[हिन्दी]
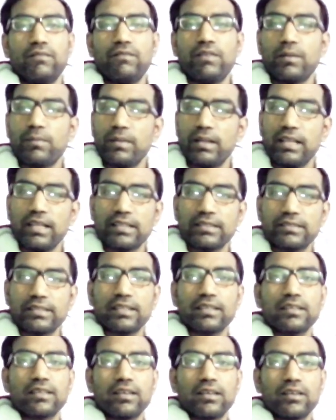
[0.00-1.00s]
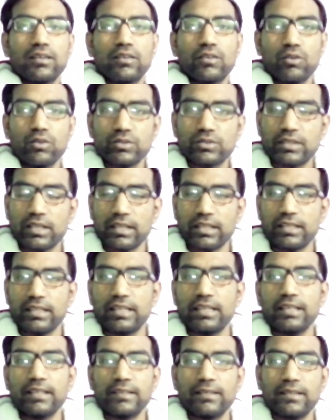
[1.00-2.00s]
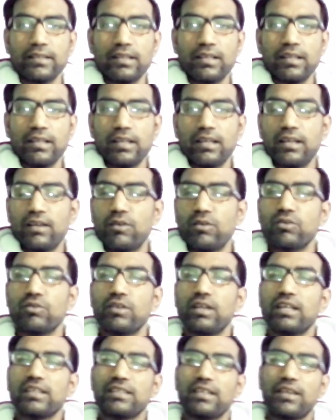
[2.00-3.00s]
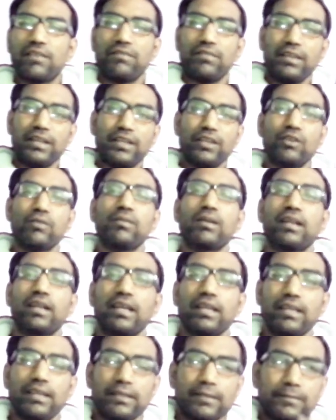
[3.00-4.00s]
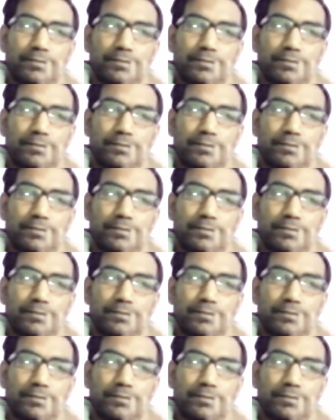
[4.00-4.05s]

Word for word: वन मिलियन से क्रॉस कर दिए हैं उन्होंने आज एक वीडियो बनाई